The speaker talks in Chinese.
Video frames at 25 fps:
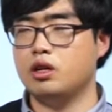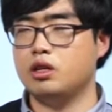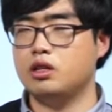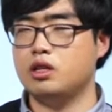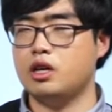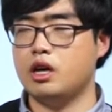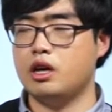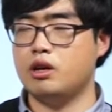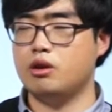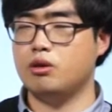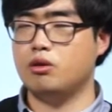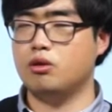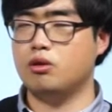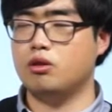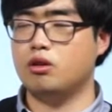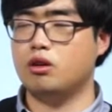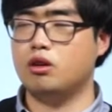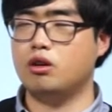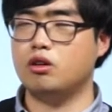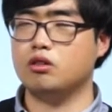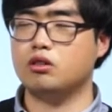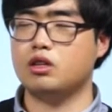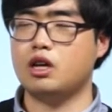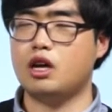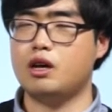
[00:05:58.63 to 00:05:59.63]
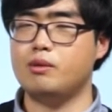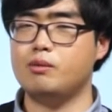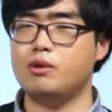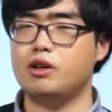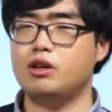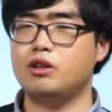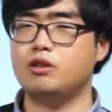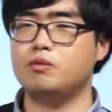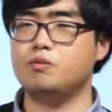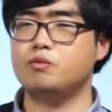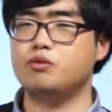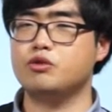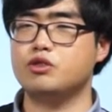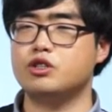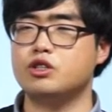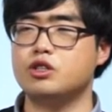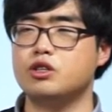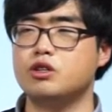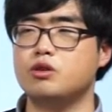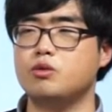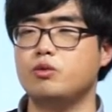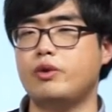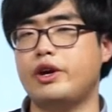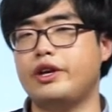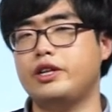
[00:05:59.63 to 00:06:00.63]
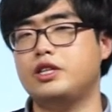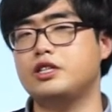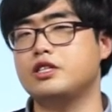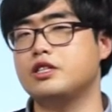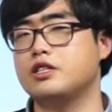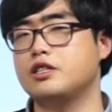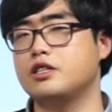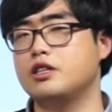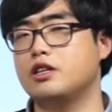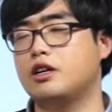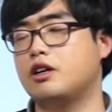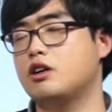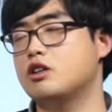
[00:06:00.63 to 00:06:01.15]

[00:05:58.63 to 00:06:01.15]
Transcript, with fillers: 也有哦，他们不是谓词，